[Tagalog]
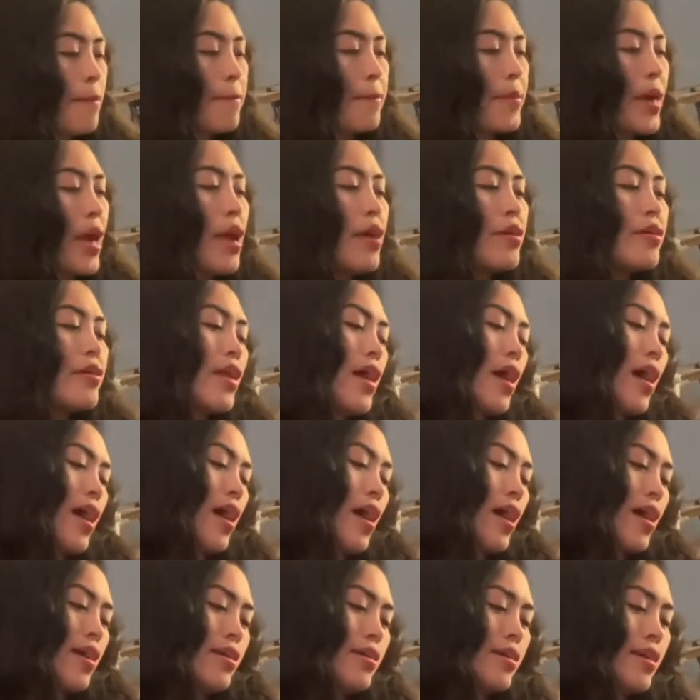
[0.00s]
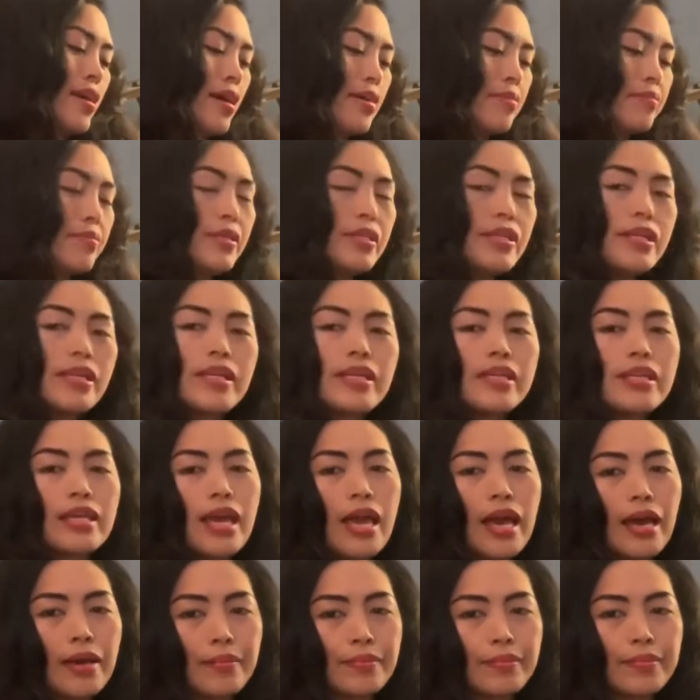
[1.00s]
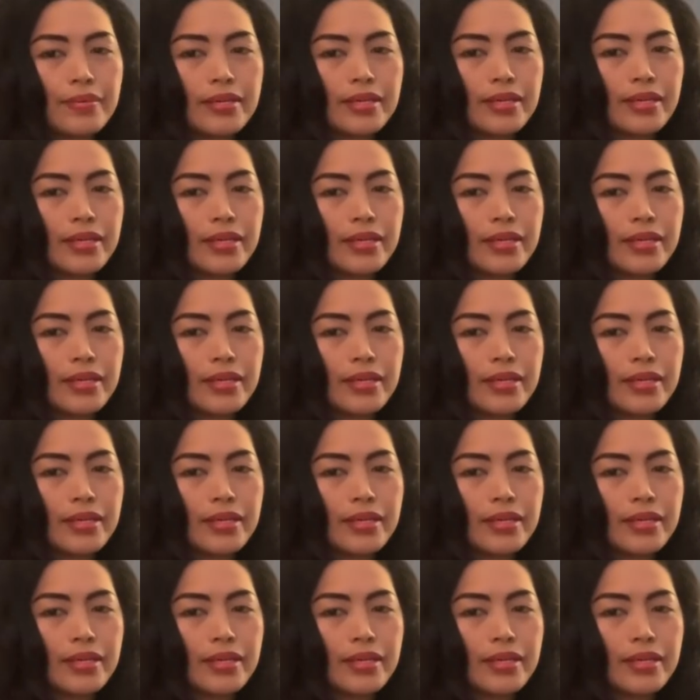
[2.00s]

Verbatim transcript: pera. Ayan, binili ni Hagi.